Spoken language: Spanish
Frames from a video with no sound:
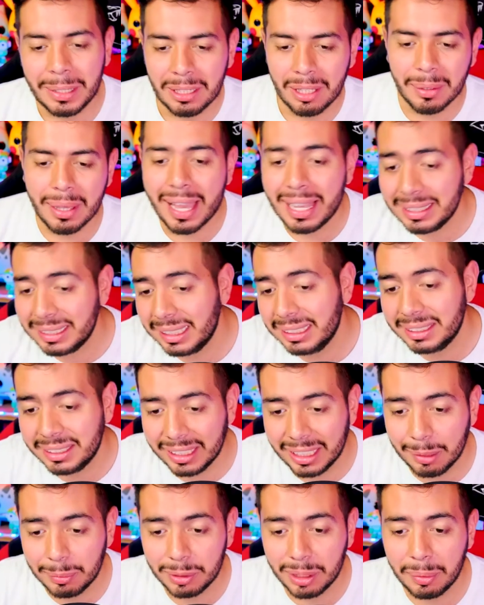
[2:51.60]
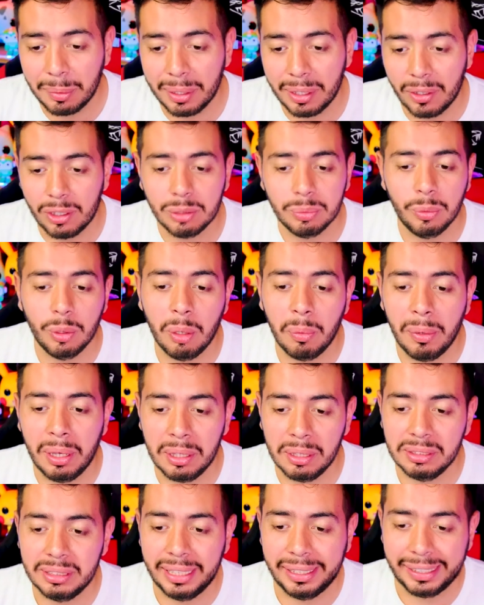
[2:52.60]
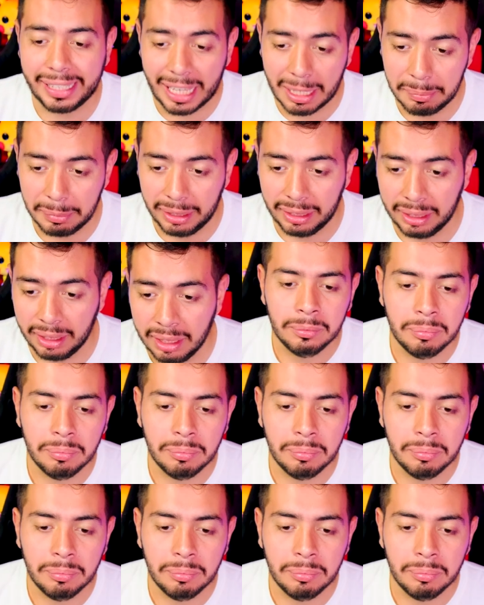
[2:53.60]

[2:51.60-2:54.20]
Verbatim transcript: Mi novia hace streams y videos muy buenos de gaming.